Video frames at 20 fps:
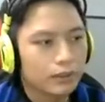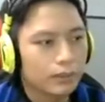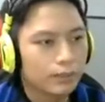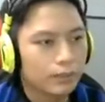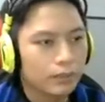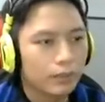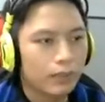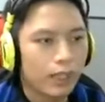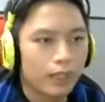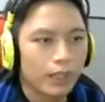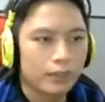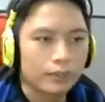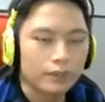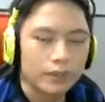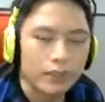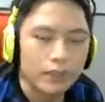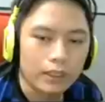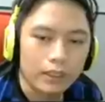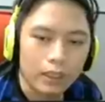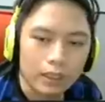sập tủ lạnh
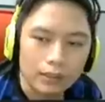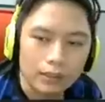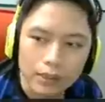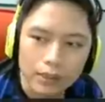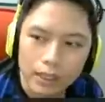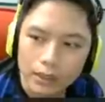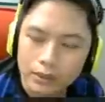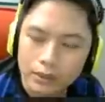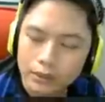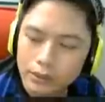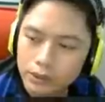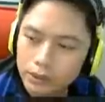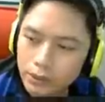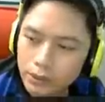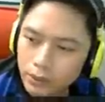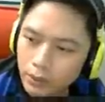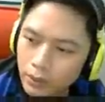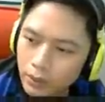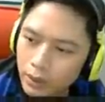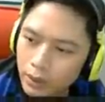chiến thắng dành
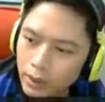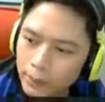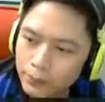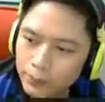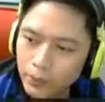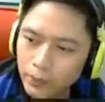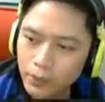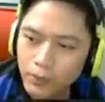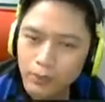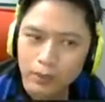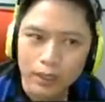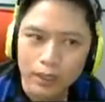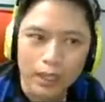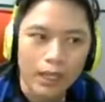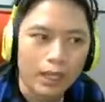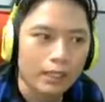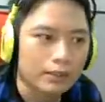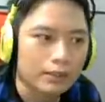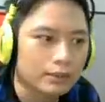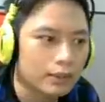cho Apple
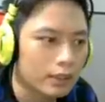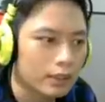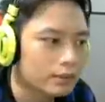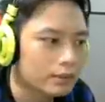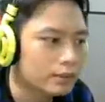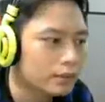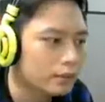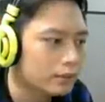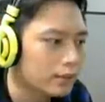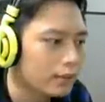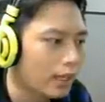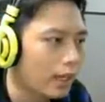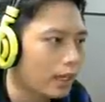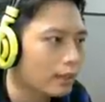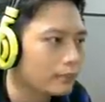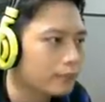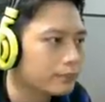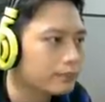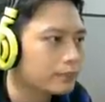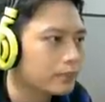là rất xứng
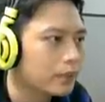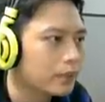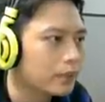đáng